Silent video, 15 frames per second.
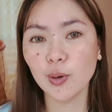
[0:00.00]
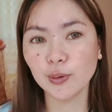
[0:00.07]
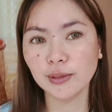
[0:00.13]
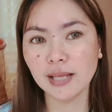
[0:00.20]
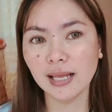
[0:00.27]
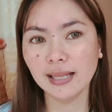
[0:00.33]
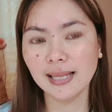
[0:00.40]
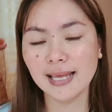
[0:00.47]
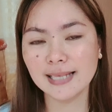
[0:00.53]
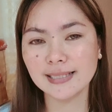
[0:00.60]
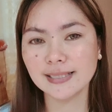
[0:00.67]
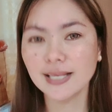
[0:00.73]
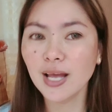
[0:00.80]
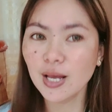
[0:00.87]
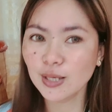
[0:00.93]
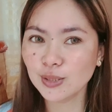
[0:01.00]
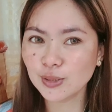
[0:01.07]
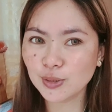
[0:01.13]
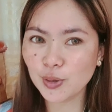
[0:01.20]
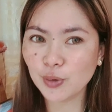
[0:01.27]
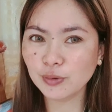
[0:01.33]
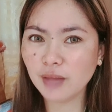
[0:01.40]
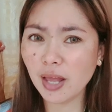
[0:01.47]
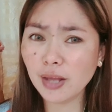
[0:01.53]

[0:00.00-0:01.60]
contact lens. So,